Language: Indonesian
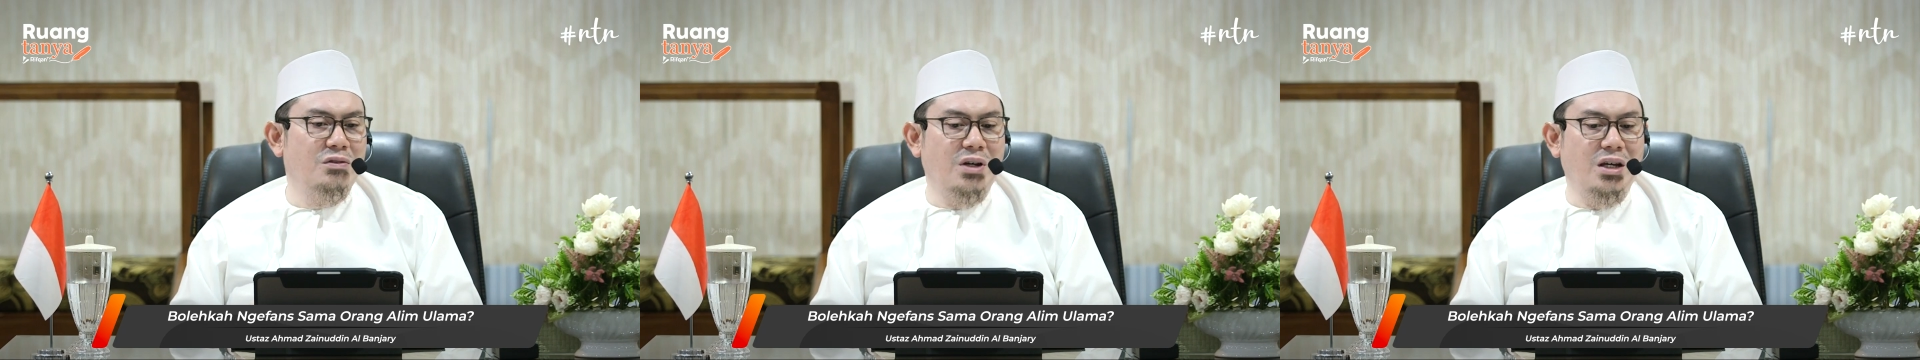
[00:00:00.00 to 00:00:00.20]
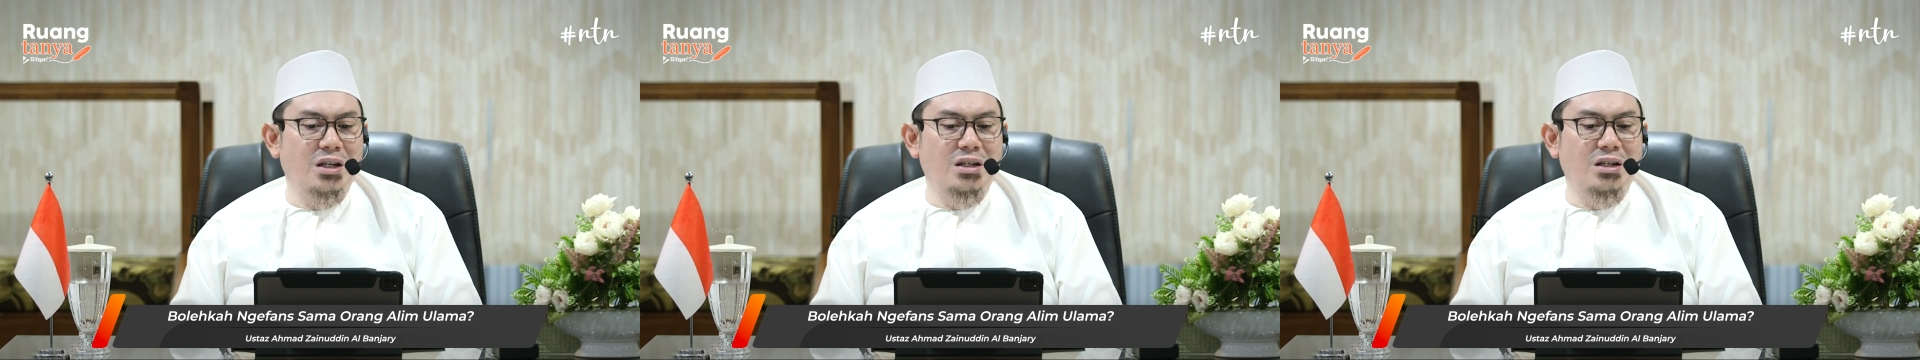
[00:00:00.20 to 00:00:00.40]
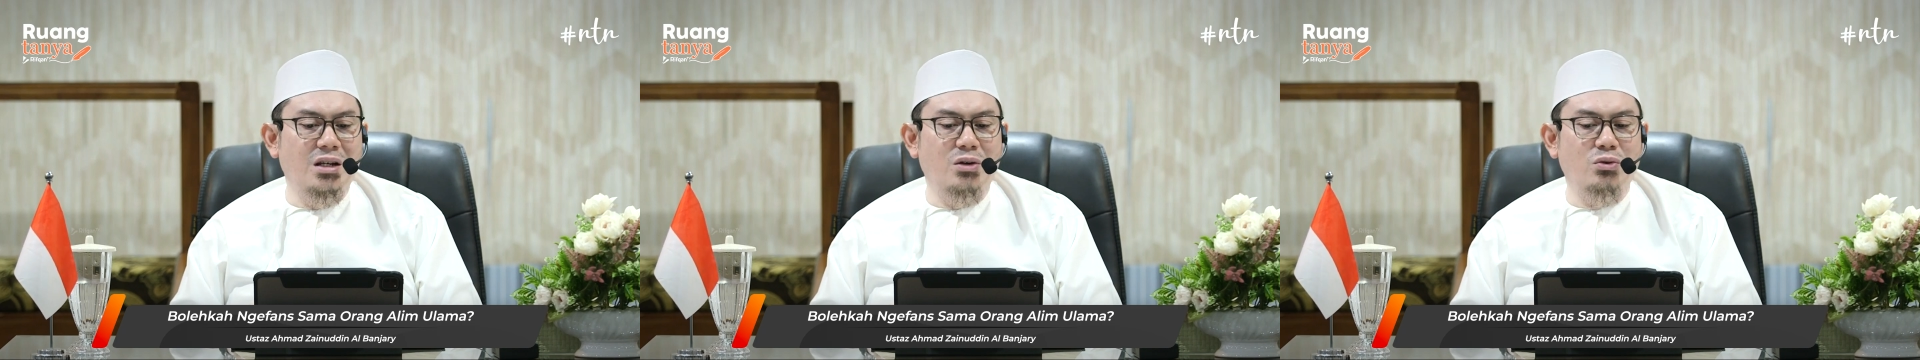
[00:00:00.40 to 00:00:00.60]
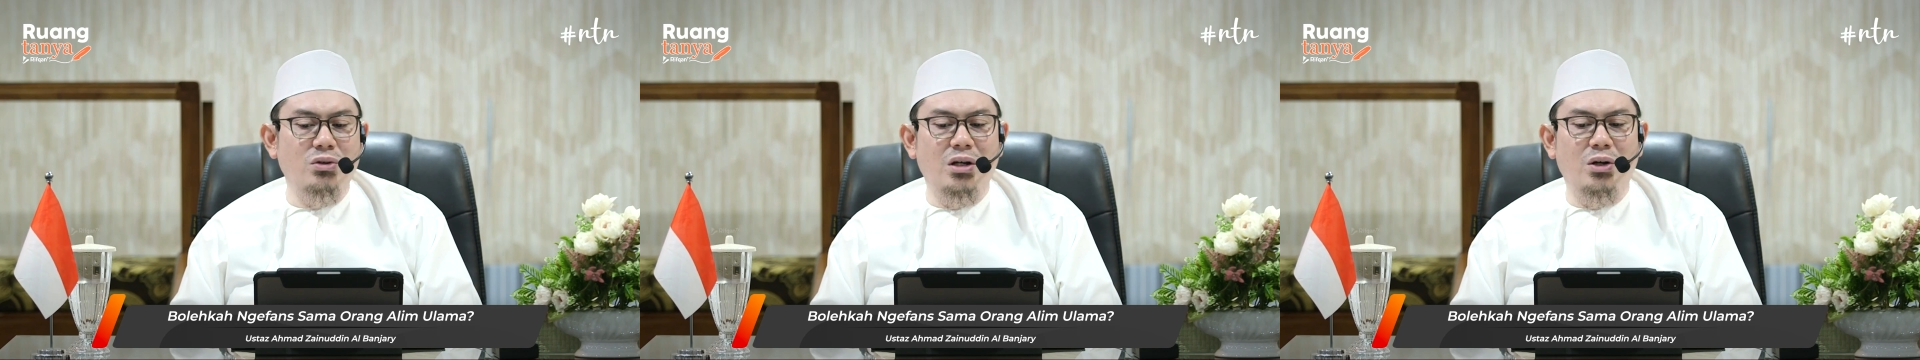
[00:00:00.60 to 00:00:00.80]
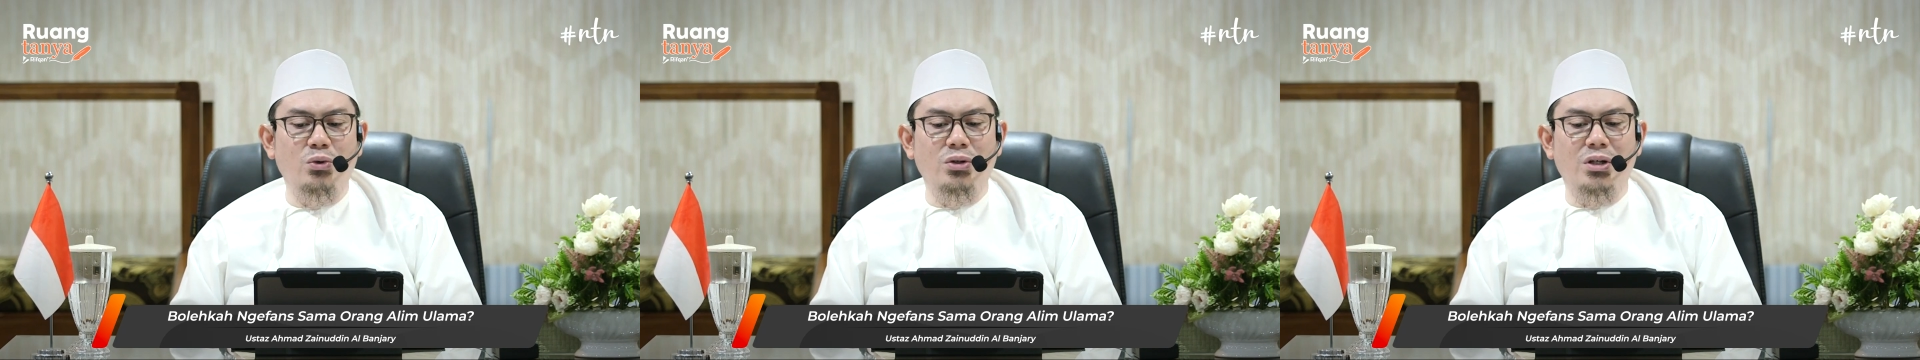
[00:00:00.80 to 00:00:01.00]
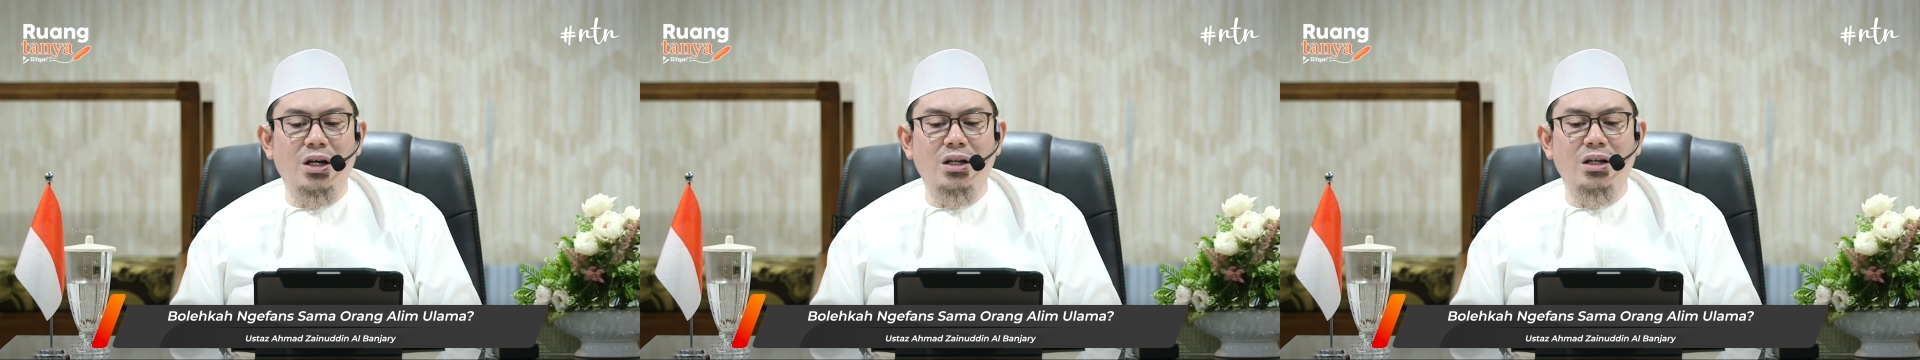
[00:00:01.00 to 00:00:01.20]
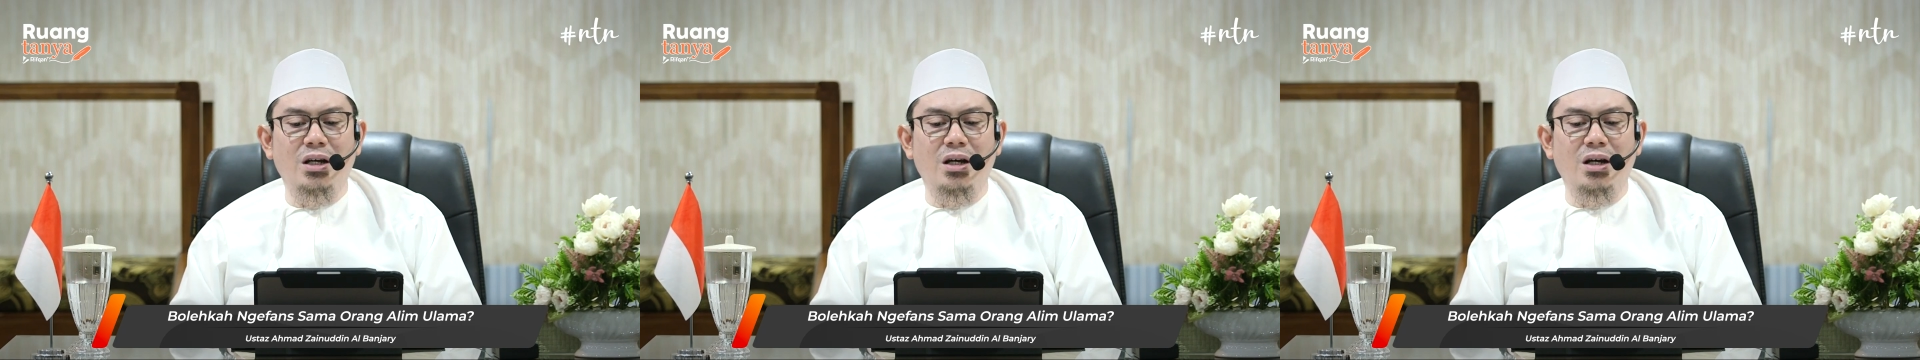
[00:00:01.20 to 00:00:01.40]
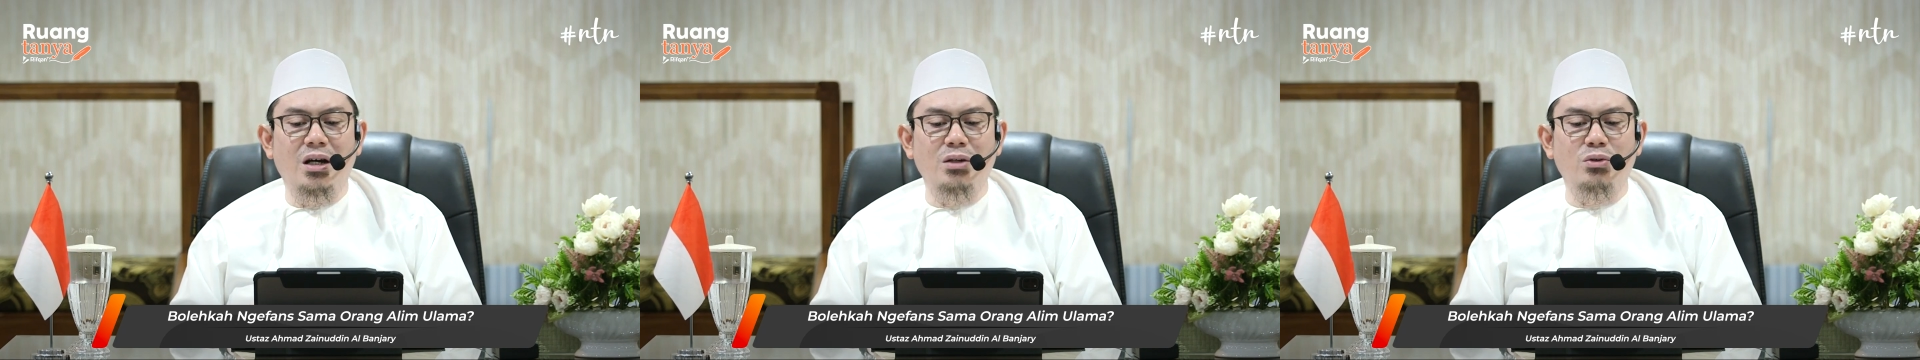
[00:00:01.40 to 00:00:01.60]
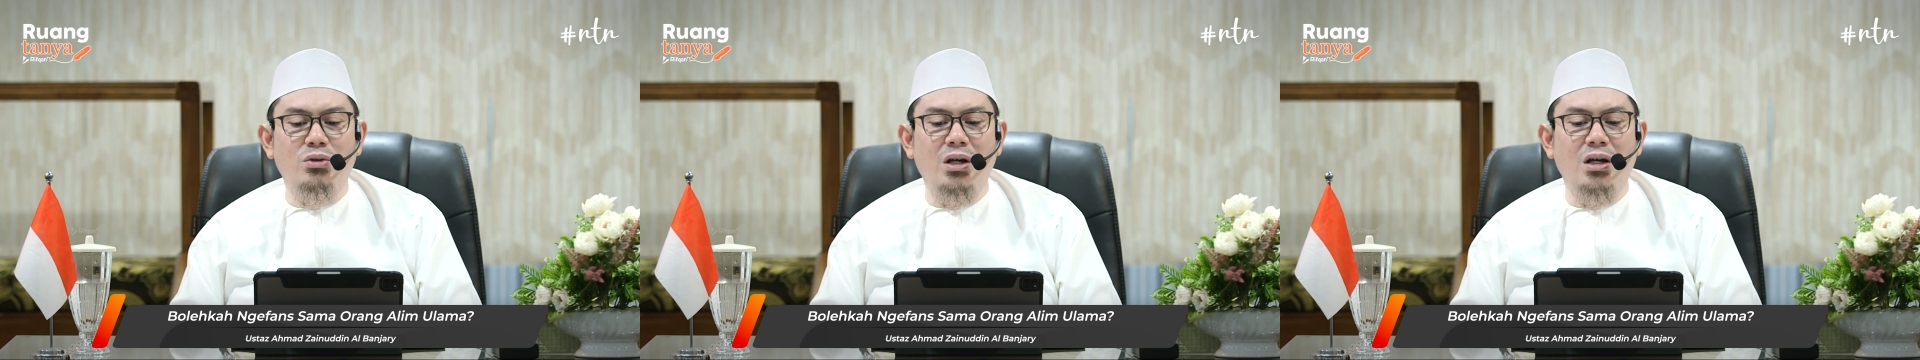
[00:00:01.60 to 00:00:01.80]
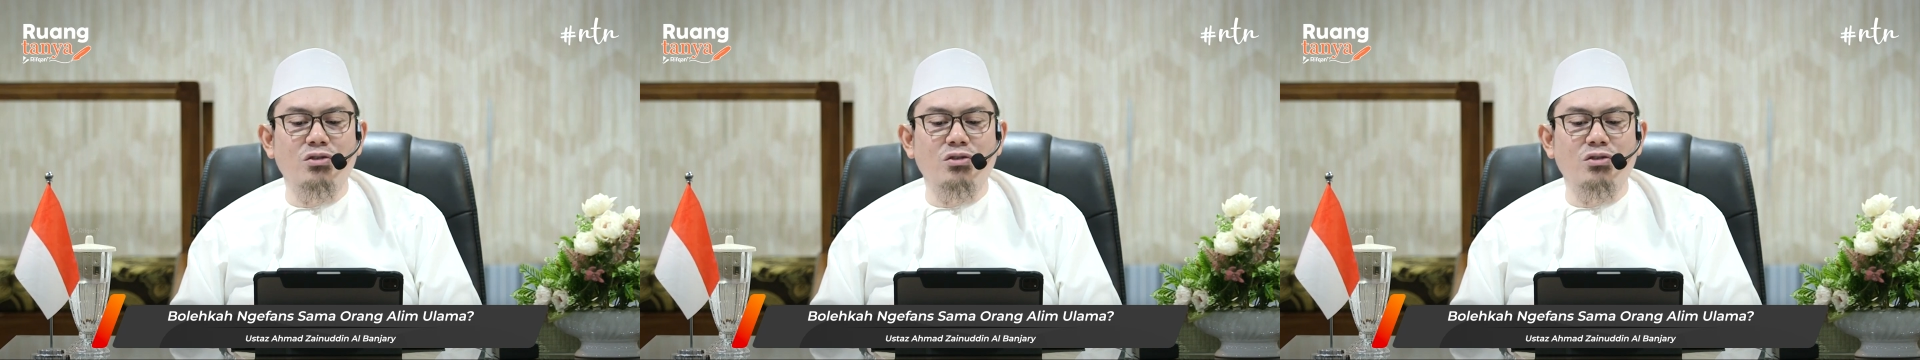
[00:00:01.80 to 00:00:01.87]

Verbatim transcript: fa innahu law kana ahadun